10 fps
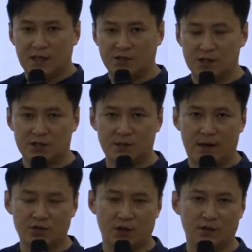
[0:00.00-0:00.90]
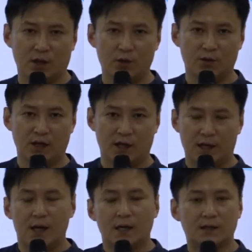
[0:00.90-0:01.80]
사실 심화적인
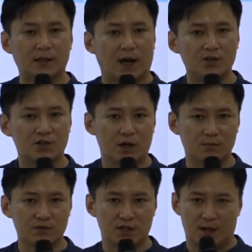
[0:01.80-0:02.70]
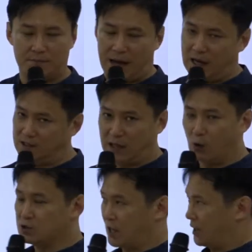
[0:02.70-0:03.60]
내용이 그닥 시험 문제에 많이 나오질